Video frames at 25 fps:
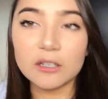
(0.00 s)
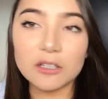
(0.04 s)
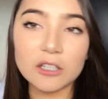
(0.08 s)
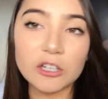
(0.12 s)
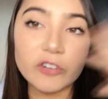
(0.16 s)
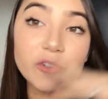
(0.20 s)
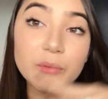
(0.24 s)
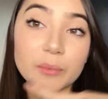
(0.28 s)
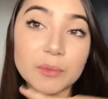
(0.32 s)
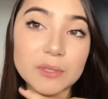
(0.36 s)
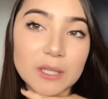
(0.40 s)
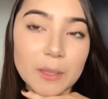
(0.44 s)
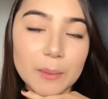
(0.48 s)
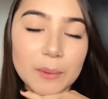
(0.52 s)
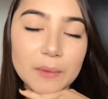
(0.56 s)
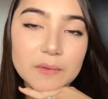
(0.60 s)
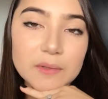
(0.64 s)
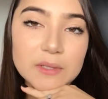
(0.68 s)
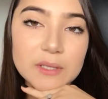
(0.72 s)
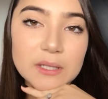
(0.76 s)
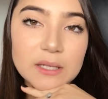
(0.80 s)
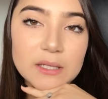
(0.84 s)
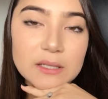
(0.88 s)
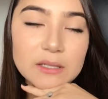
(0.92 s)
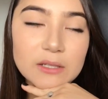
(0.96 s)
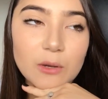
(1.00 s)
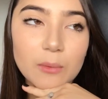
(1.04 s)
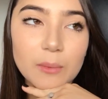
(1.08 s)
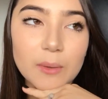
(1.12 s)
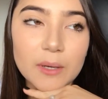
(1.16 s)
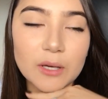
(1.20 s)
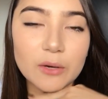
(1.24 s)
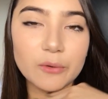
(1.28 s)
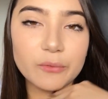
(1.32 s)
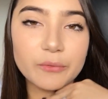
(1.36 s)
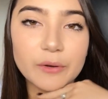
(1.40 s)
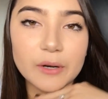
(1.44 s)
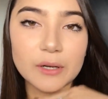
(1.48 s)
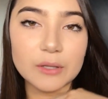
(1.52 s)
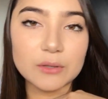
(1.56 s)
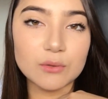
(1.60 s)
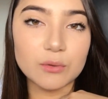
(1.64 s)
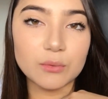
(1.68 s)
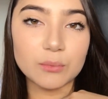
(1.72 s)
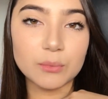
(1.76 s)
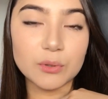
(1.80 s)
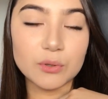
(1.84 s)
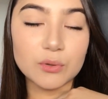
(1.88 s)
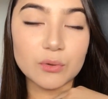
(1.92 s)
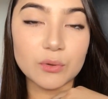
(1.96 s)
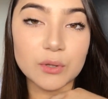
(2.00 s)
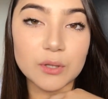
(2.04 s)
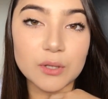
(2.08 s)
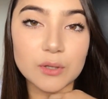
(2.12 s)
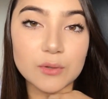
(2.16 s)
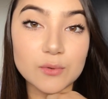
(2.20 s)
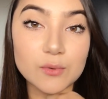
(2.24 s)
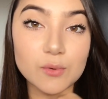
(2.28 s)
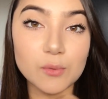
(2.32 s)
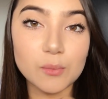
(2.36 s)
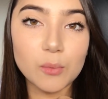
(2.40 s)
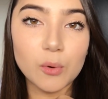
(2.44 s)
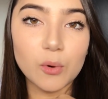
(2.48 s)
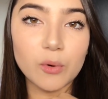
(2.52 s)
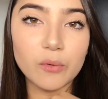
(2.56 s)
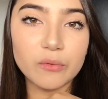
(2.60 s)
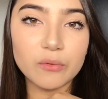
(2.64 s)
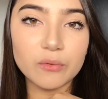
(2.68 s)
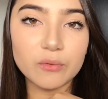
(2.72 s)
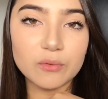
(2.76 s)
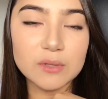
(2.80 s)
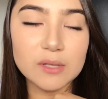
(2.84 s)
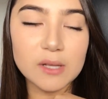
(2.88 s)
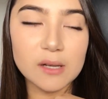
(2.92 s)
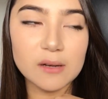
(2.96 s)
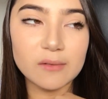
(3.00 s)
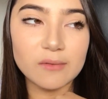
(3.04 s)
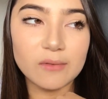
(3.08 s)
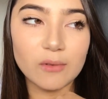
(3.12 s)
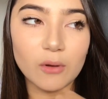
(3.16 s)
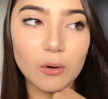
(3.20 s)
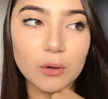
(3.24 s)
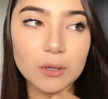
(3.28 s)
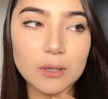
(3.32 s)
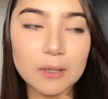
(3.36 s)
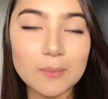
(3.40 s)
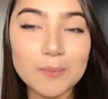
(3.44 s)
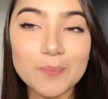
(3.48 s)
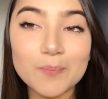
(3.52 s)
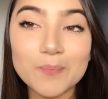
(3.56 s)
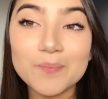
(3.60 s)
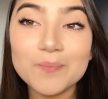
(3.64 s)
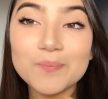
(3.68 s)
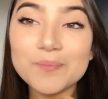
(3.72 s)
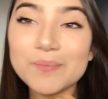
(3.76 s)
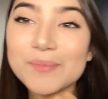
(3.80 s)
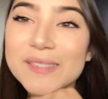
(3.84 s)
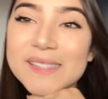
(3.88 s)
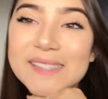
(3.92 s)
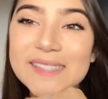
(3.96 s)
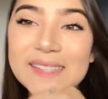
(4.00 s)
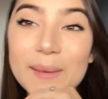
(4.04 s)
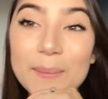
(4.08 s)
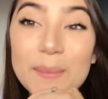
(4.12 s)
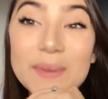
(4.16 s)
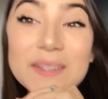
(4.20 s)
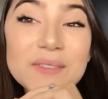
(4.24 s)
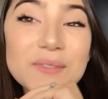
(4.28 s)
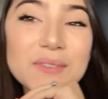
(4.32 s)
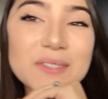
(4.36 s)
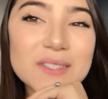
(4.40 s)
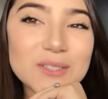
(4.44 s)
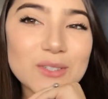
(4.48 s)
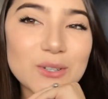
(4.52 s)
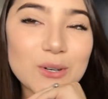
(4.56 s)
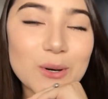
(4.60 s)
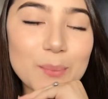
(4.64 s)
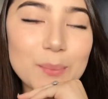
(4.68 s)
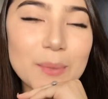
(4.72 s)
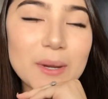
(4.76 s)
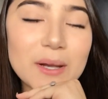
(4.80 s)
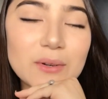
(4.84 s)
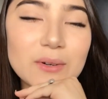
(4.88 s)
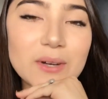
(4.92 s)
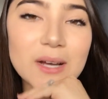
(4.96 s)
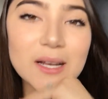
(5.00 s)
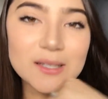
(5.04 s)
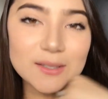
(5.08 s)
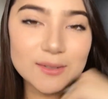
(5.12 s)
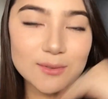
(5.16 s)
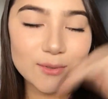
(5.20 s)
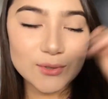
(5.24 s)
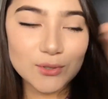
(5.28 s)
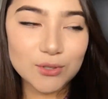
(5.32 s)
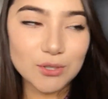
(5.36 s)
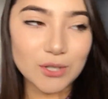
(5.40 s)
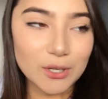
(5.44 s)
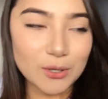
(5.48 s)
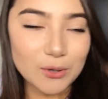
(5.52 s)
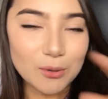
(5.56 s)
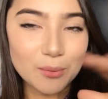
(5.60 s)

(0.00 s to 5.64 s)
Eu vou mostrar pra vocês como é que eu faço os meus roteiros do mofo no story vlog. Mas enfim, eu acompanho o resto do dia aí